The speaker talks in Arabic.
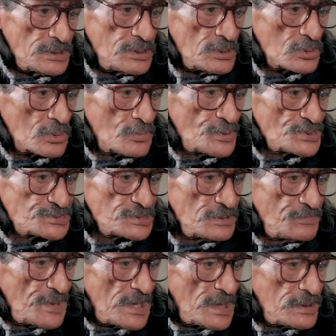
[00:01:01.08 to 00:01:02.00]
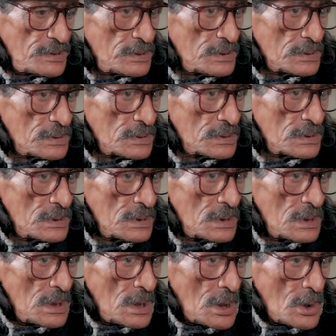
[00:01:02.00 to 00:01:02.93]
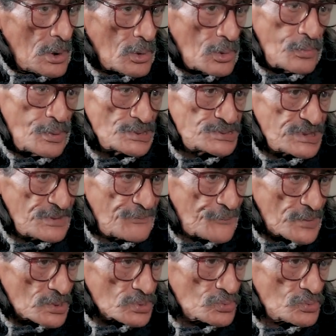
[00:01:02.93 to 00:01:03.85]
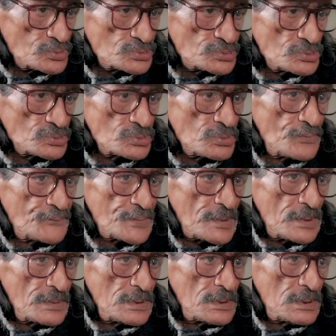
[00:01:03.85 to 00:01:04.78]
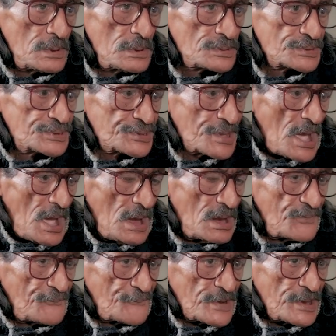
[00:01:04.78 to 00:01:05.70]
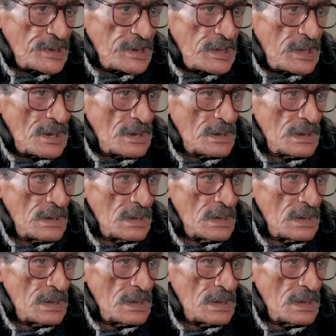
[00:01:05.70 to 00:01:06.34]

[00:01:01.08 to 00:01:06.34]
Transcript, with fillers: كيديرو باش يبان باش يفرض وجوده في الساحه الفنيه